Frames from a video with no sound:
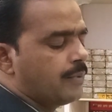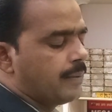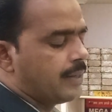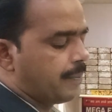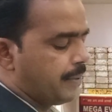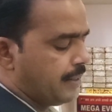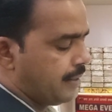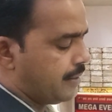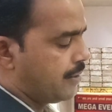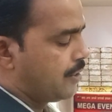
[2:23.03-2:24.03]
रुपये एम
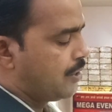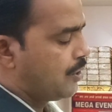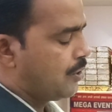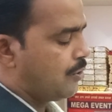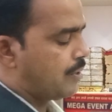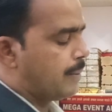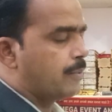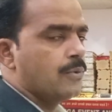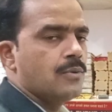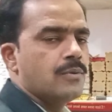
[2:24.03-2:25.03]
है और
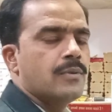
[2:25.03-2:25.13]
आपको